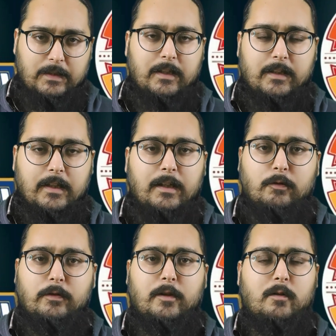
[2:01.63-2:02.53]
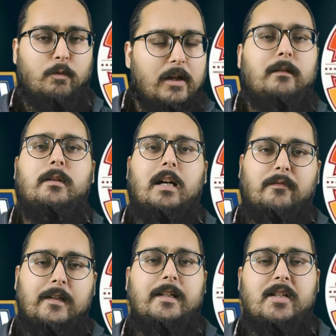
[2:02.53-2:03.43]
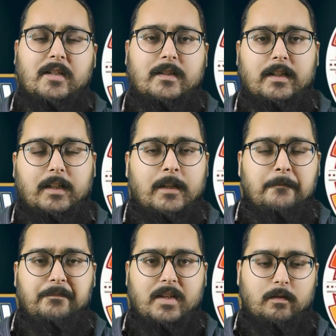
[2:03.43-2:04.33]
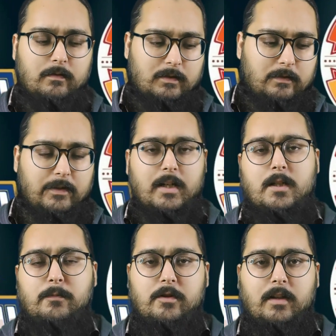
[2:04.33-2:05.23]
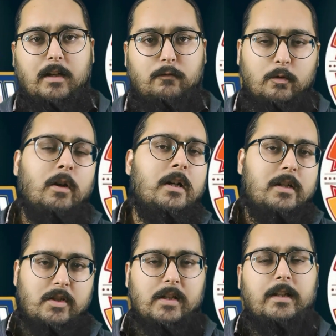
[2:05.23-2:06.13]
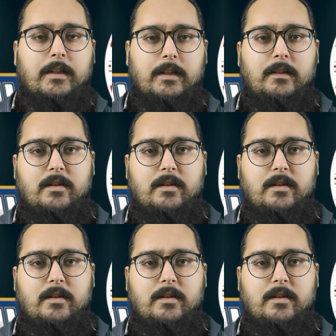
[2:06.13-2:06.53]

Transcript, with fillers: क्रिकेट खेली उन्होंने और बॉलिंग भी काफ़ी डिसेंट रही और विकेट्स भी जो हैं वो शेर की